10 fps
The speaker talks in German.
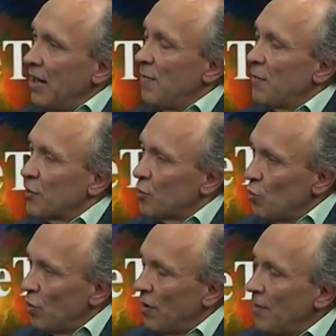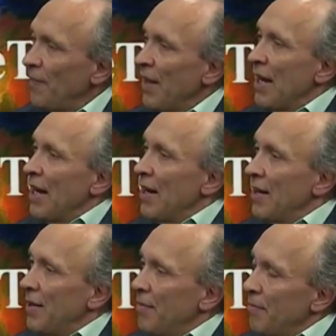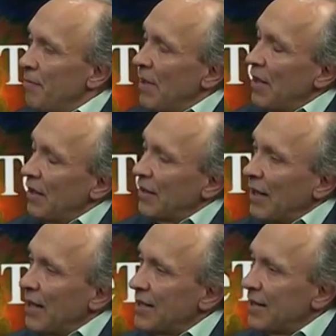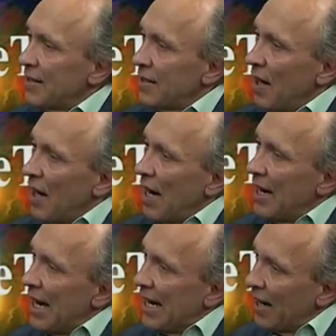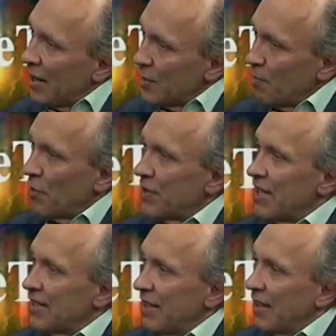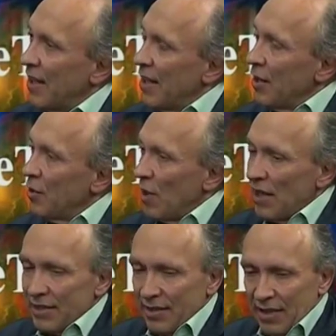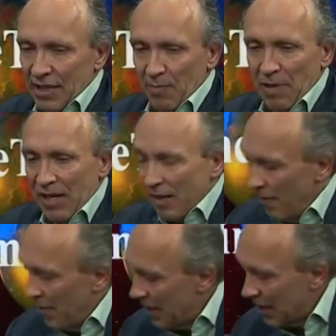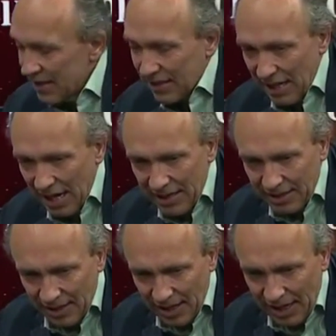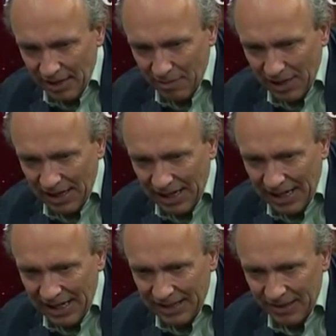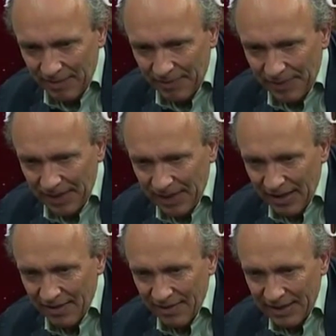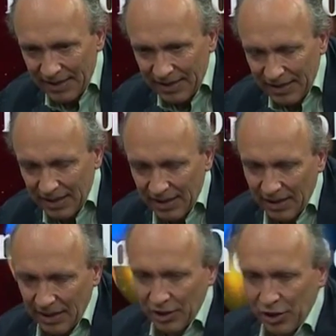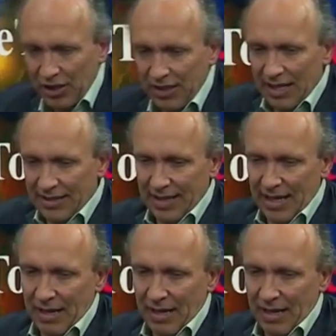Hilfe suchen, ja. ähm, dann ist das ja ein längeres Prozessing. Du hast, das blenden wir jetzt gleich einmal ein, wenn die Regie das